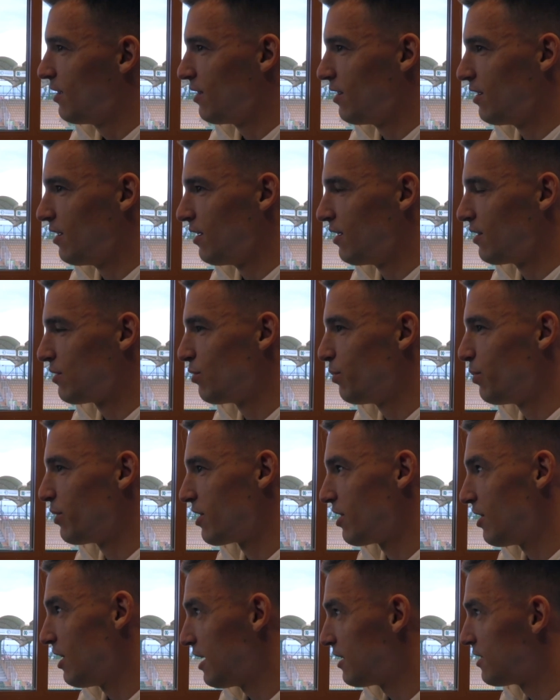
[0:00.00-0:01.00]
e, super
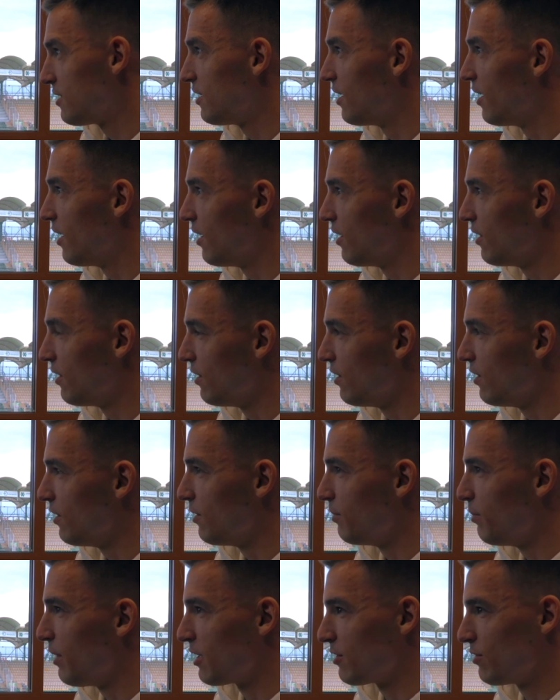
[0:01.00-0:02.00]
relacje
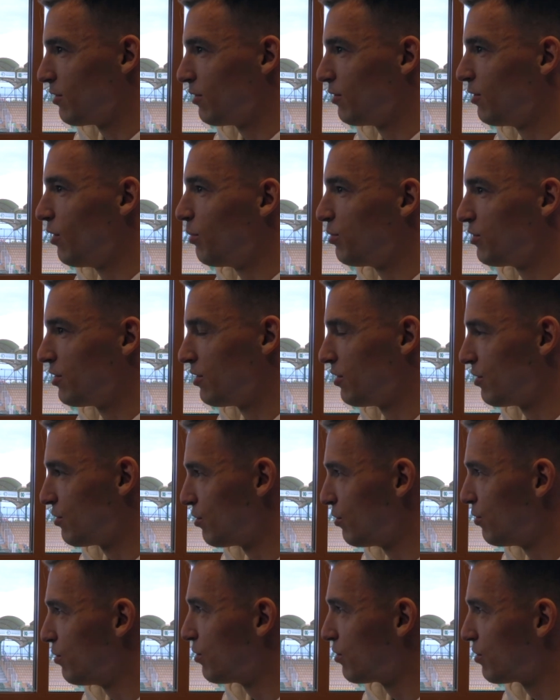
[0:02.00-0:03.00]
i bardzo dobrze się
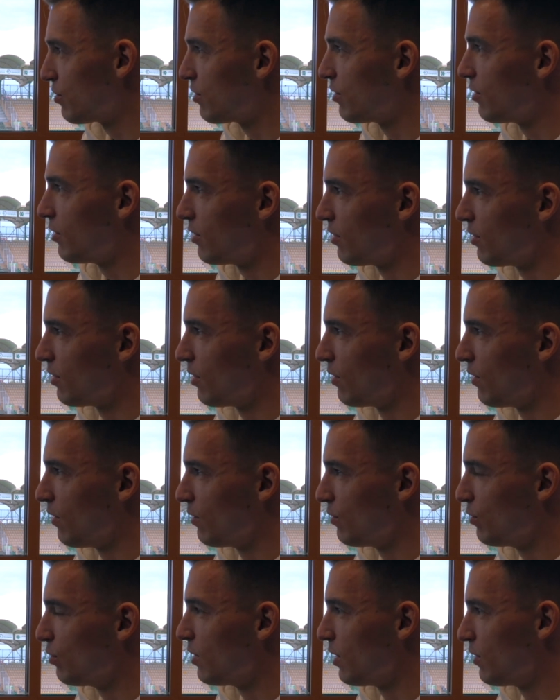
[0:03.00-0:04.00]
czuł już
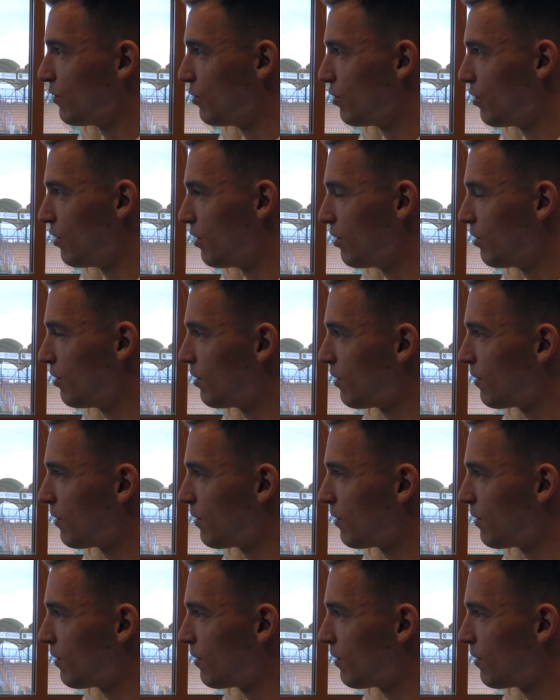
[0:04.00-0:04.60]
e, tutaj w Górniku.